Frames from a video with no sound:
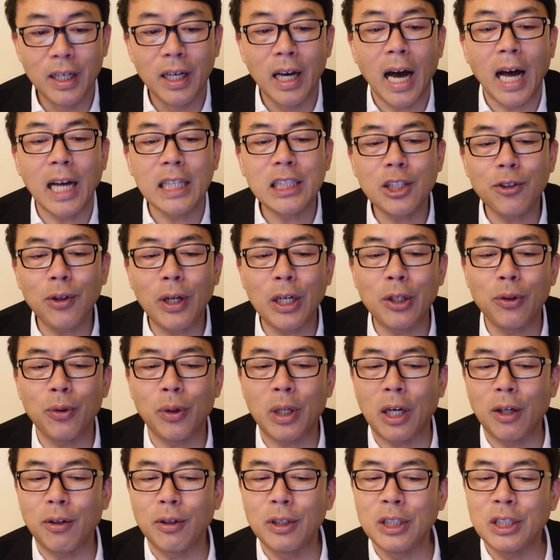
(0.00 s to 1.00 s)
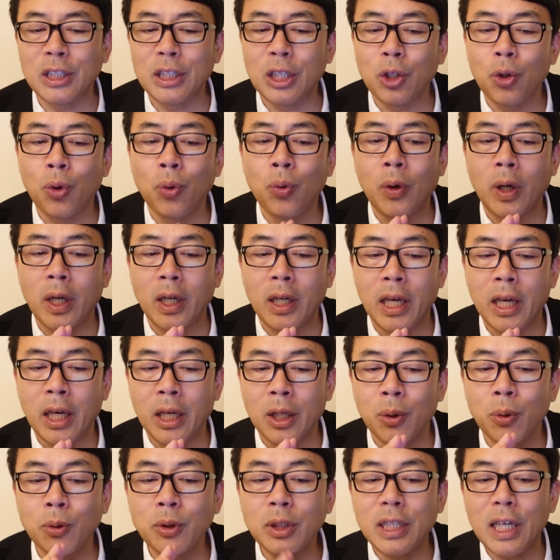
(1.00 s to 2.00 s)
8割の確率で4割、
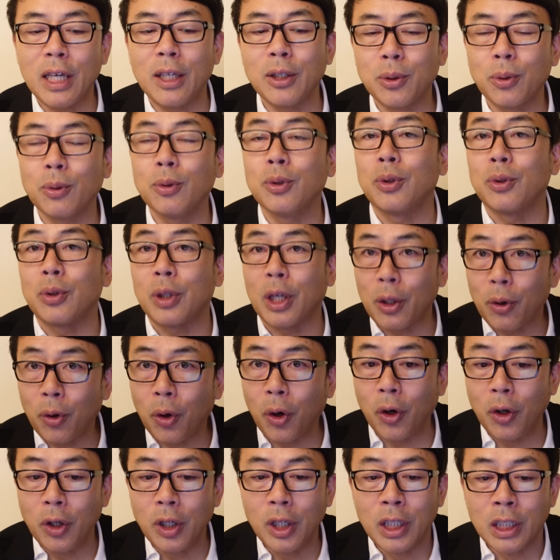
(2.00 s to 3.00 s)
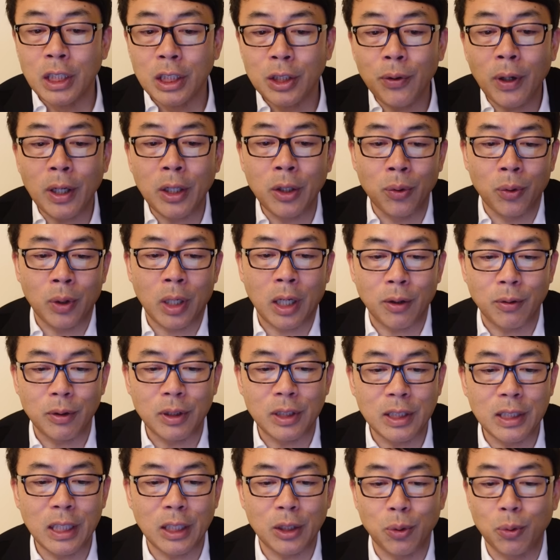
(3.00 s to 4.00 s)
えー、4000円損するけど、2割の確
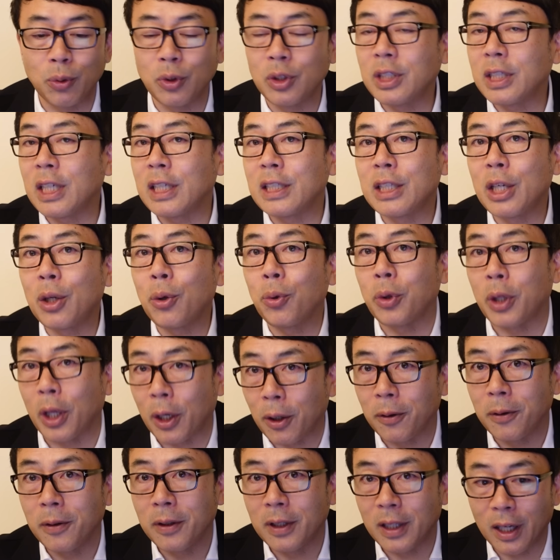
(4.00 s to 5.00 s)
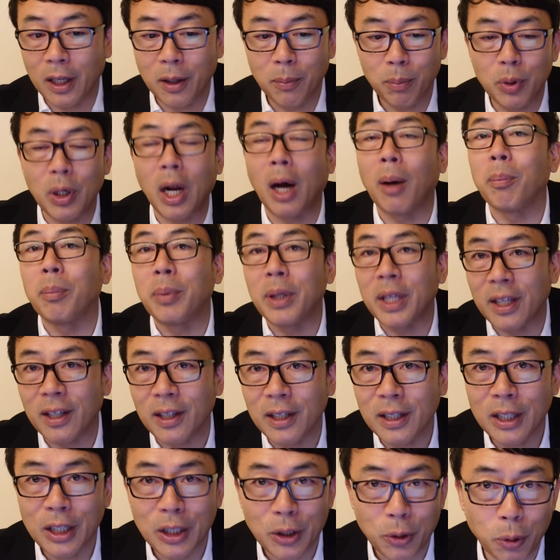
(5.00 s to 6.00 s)
率で損失がゼロになる。ね、プラン B。
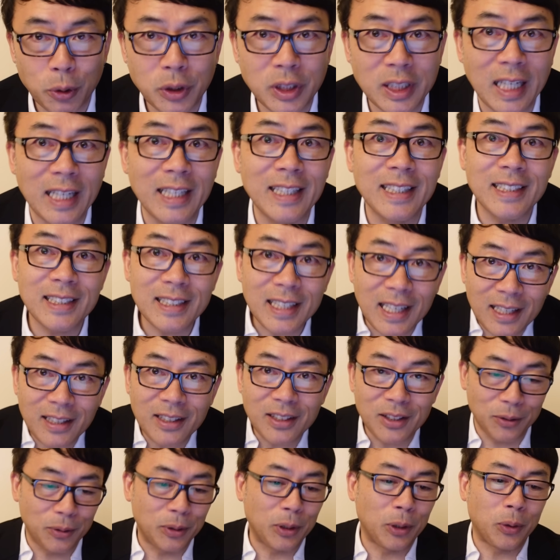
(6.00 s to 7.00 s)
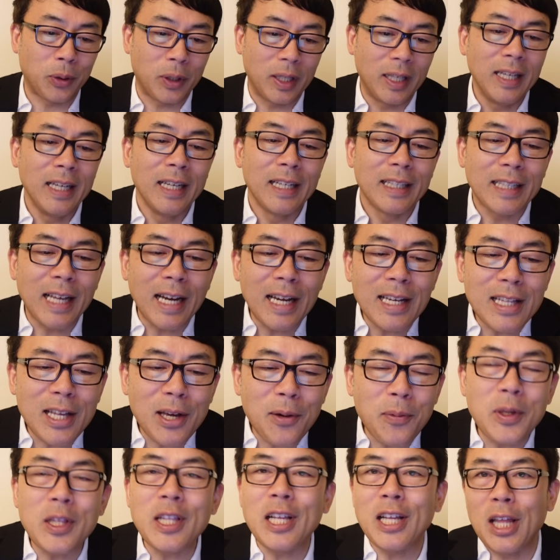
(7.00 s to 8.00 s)
どっちがいいですかって言った時、大
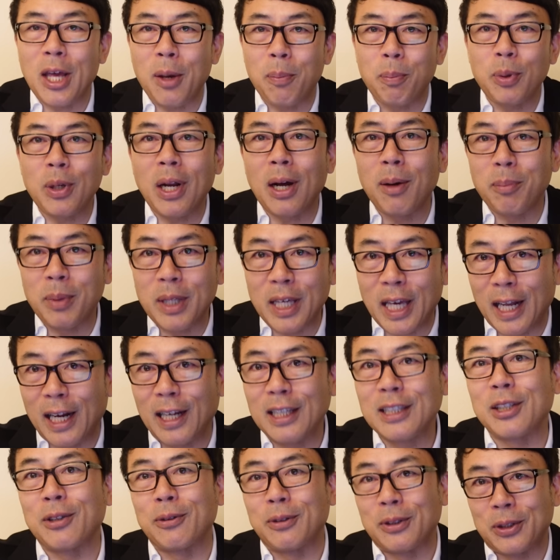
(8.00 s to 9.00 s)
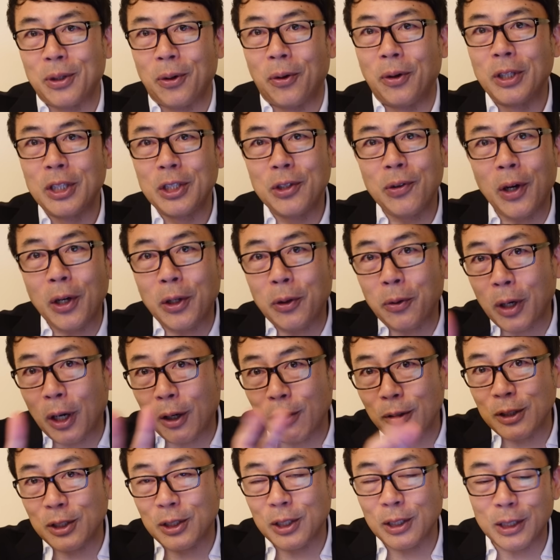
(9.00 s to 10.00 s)
体みんなね、プラン B 選んじゃうんですよ。2割の
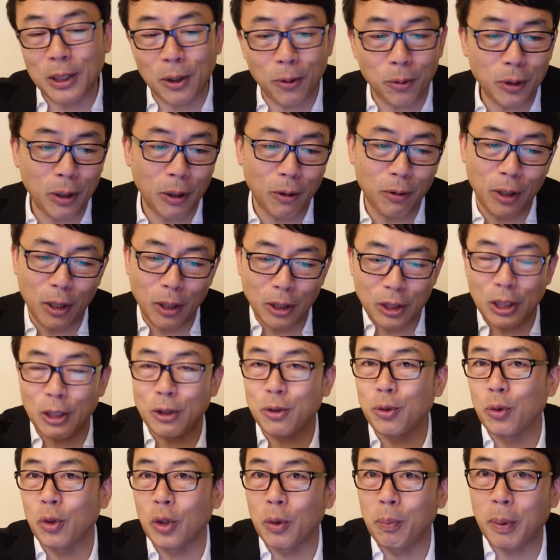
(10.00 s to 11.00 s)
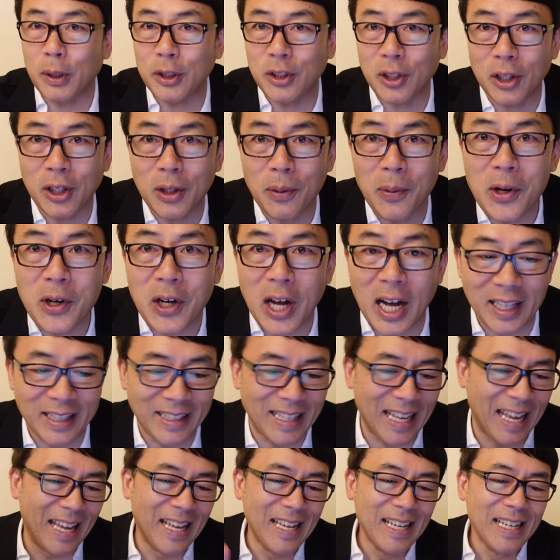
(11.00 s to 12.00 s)
確率で0になるなら、じゃあちょっと一発やってみるかっ
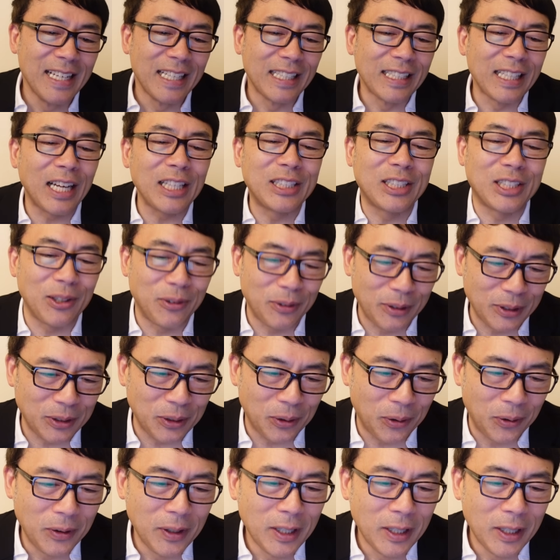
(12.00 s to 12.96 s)
てなっちゃうんですよ。